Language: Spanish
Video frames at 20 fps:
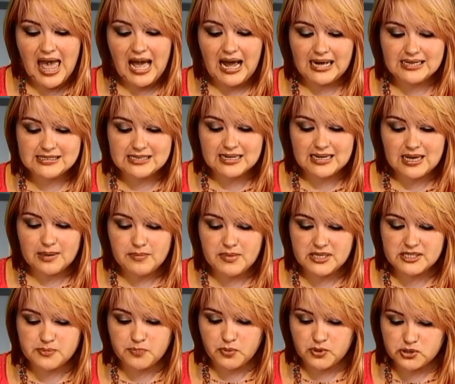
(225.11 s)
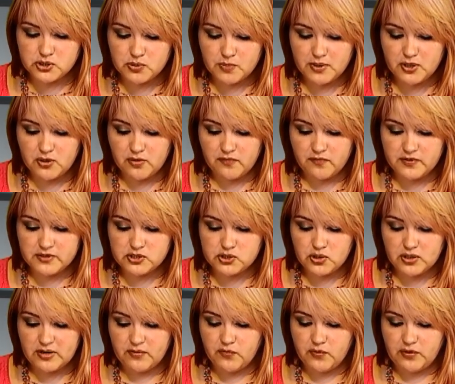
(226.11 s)
hasta que mi esposo me
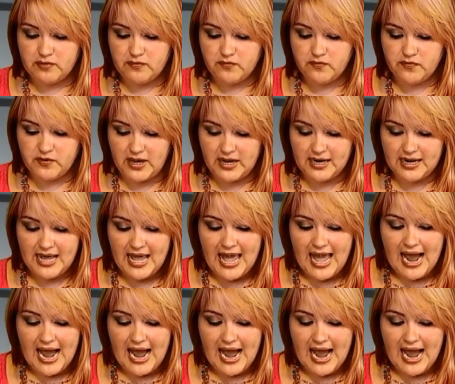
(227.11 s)
confesó que fue infiel,